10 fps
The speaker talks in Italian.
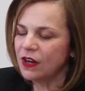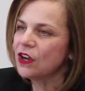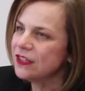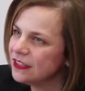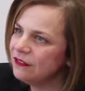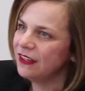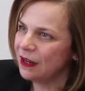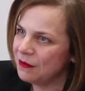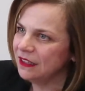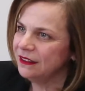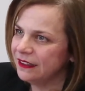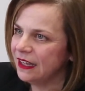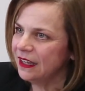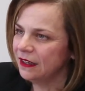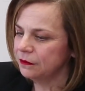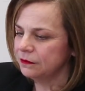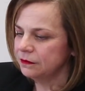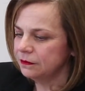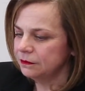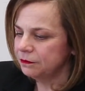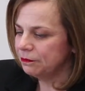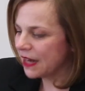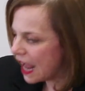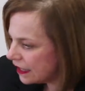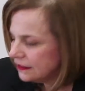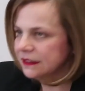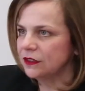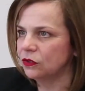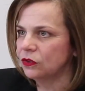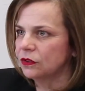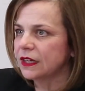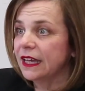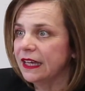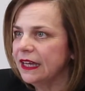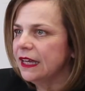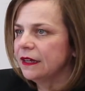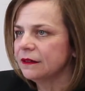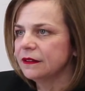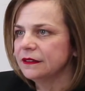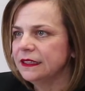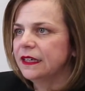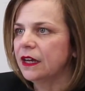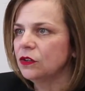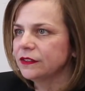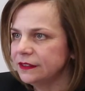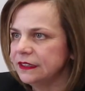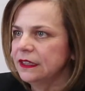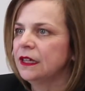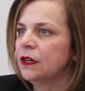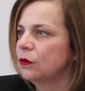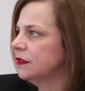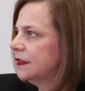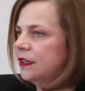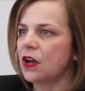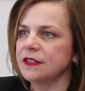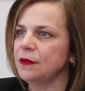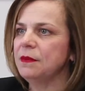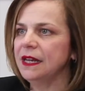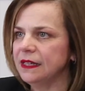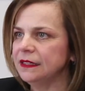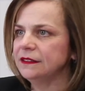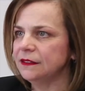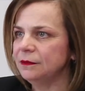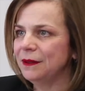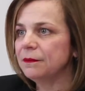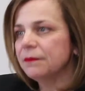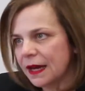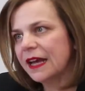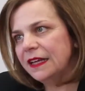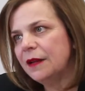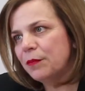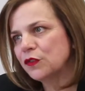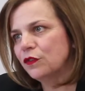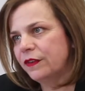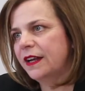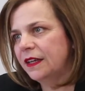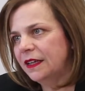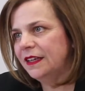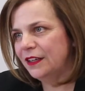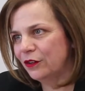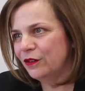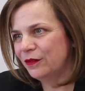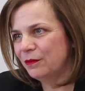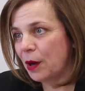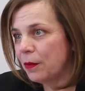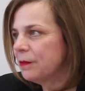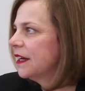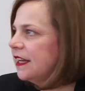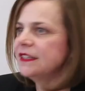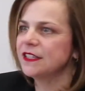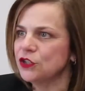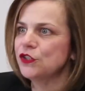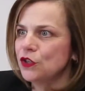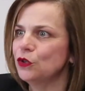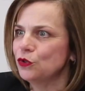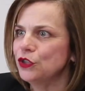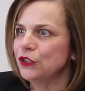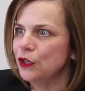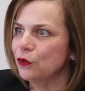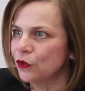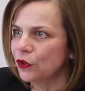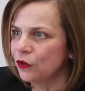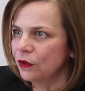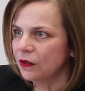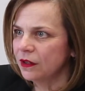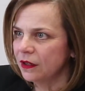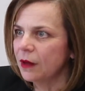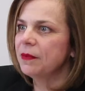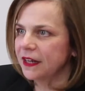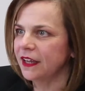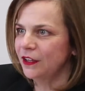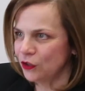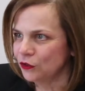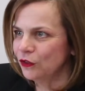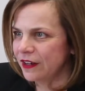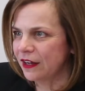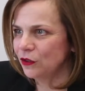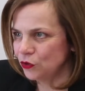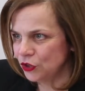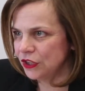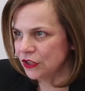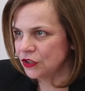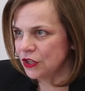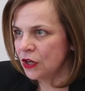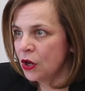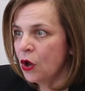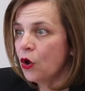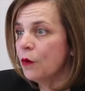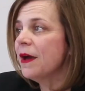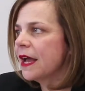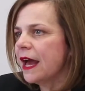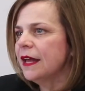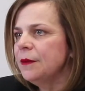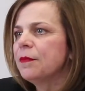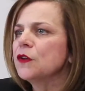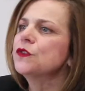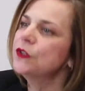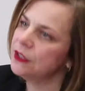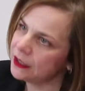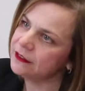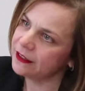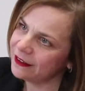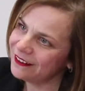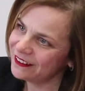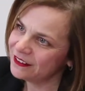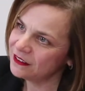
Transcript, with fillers: qualcosa di veramente mh, mm, pratico che dicano sì, queste cose bellissime magari le posso fare anch'io, proprio perché se ci sono riusciti loro perché io non dovrei riuscirci. O magari posso chiedere,